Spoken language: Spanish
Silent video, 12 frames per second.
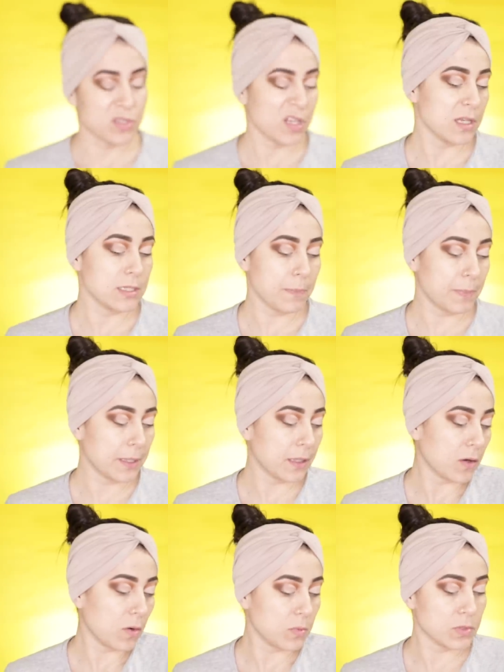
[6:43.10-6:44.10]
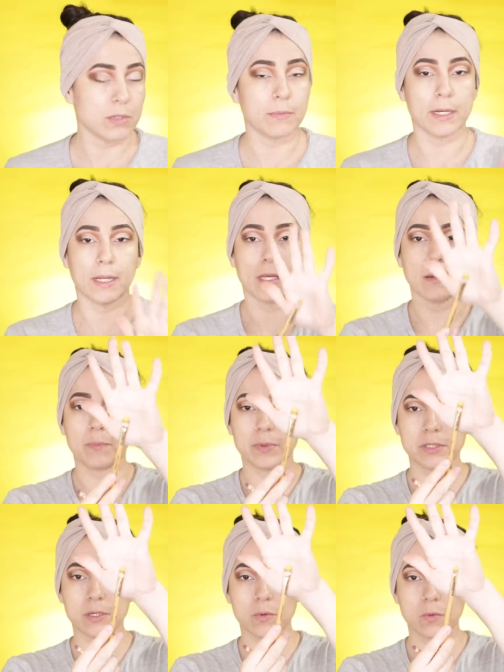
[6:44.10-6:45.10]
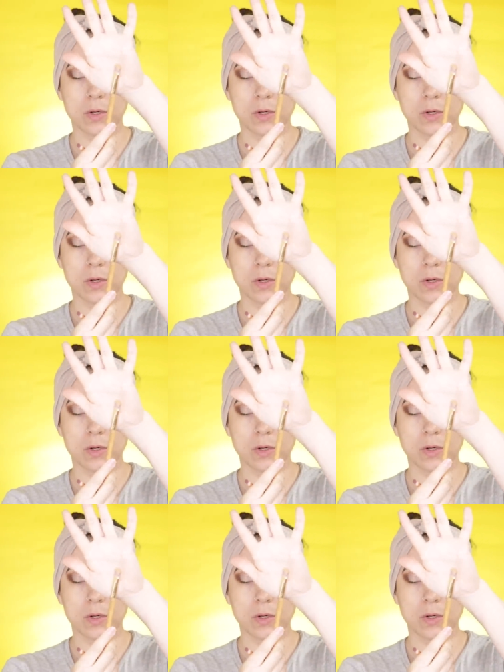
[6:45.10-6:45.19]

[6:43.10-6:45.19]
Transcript: ustedes depende cómo se manejen, puede ser